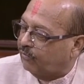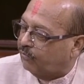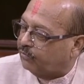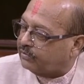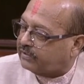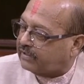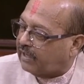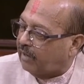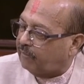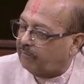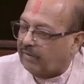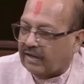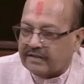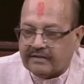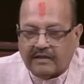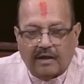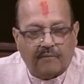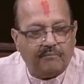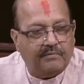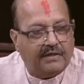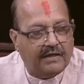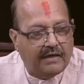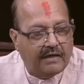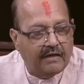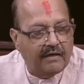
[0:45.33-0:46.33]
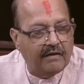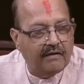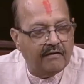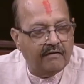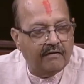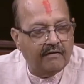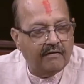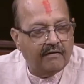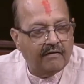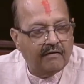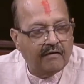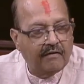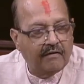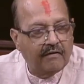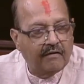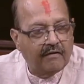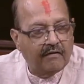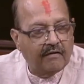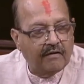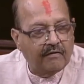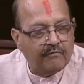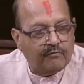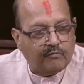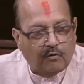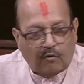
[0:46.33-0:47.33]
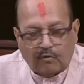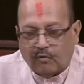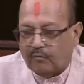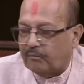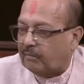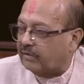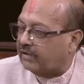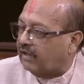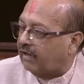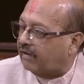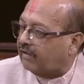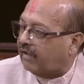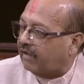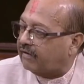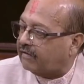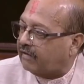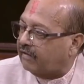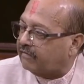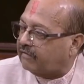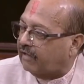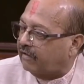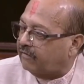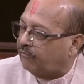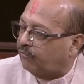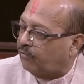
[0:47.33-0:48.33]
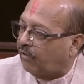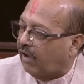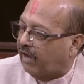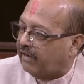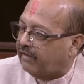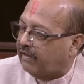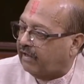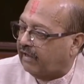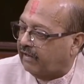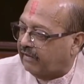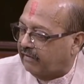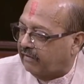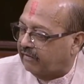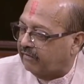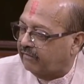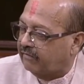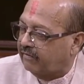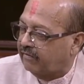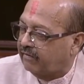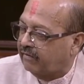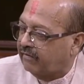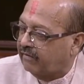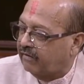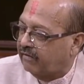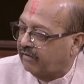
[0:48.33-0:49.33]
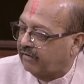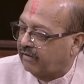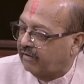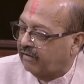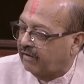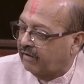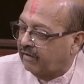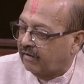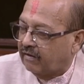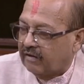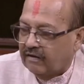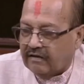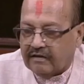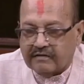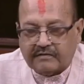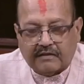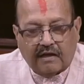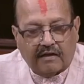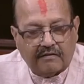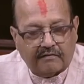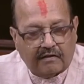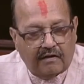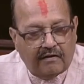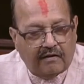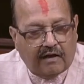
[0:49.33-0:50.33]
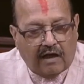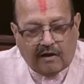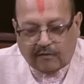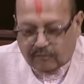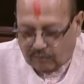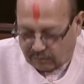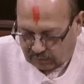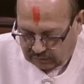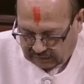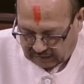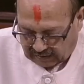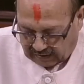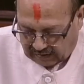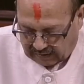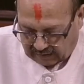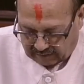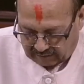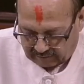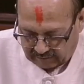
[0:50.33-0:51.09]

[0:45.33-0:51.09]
उसके माध्यम से स्वरूप बदल करके धन उगाही करें इस आशंका को क्या